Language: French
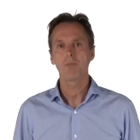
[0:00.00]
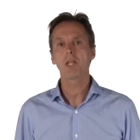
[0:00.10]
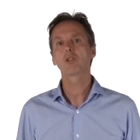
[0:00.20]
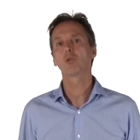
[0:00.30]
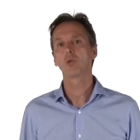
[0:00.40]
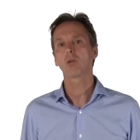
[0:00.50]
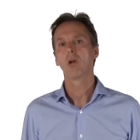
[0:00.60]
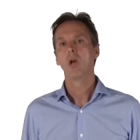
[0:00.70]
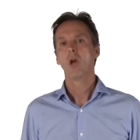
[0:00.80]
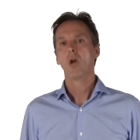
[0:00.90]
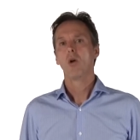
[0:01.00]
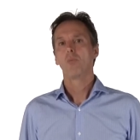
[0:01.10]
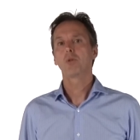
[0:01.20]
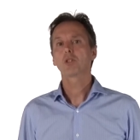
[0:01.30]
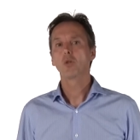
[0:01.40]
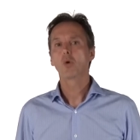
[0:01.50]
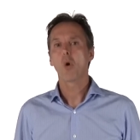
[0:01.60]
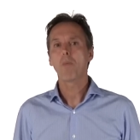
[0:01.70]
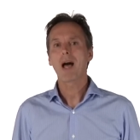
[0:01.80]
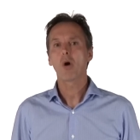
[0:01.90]
Bien sûr, puisque nous
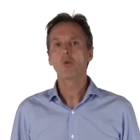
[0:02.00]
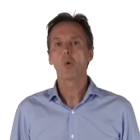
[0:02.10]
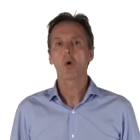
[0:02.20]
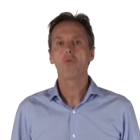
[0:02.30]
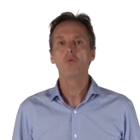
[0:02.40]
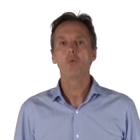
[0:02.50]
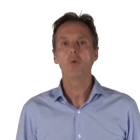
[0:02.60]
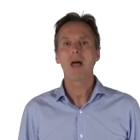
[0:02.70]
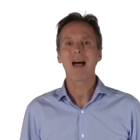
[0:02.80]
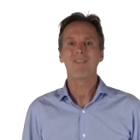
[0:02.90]
comparons nos revenus